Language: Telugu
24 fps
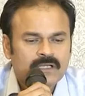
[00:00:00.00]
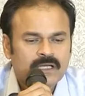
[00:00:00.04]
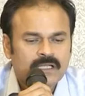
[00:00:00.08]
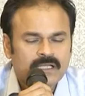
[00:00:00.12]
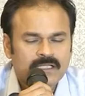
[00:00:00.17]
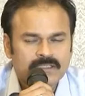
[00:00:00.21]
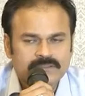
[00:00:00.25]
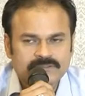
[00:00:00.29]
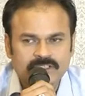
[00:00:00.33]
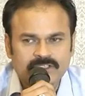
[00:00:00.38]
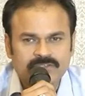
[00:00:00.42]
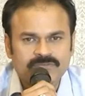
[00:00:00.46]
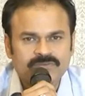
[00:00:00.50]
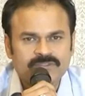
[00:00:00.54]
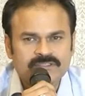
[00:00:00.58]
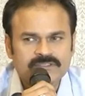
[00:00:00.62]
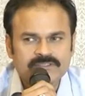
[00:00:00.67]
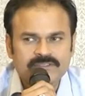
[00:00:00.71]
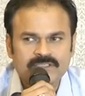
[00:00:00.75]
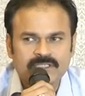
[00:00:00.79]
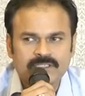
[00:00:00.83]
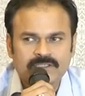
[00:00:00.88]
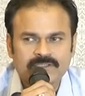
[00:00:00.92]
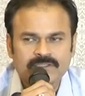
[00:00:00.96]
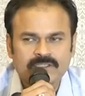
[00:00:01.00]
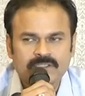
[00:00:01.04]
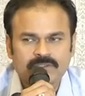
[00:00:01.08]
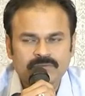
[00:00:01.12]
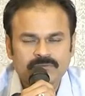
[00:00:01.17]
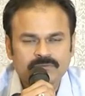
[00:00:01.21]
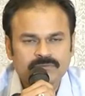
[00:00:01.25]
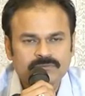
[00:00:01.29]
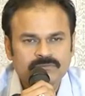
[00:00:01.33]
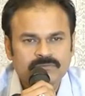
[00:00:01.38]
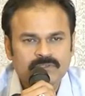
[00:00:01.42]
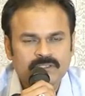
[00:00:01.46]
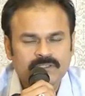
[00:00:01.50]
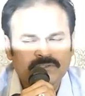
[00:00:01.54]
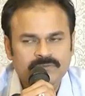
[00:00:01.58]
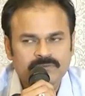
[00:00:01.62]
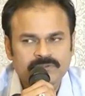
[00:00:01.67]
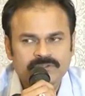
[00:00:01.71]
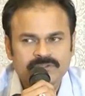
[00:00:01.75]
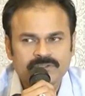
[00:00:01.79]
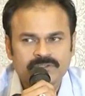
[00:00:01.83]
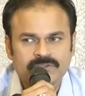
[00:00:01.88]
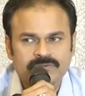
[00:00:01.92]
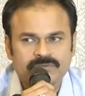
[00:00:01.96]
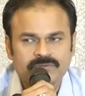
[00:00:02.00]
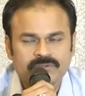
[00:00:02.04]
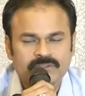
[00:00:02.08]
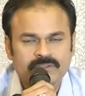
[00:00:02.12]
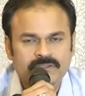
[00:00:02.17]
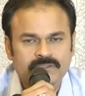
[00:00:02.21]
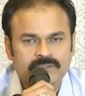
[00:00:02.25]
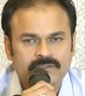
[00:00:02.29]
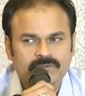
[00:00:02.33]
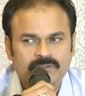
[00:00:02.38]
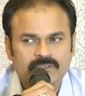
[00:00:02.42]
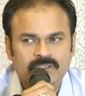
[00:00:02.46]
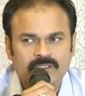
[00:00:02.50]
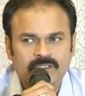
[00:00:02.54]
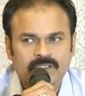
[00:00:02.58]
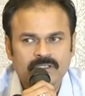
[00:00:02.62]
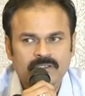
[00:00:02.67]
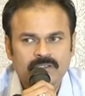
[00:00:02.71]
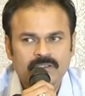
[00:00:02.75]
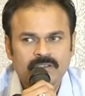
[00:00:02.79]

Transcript: అలా సర్వీస్ చేద్దాము అని వచ్చినటువంటి ఒక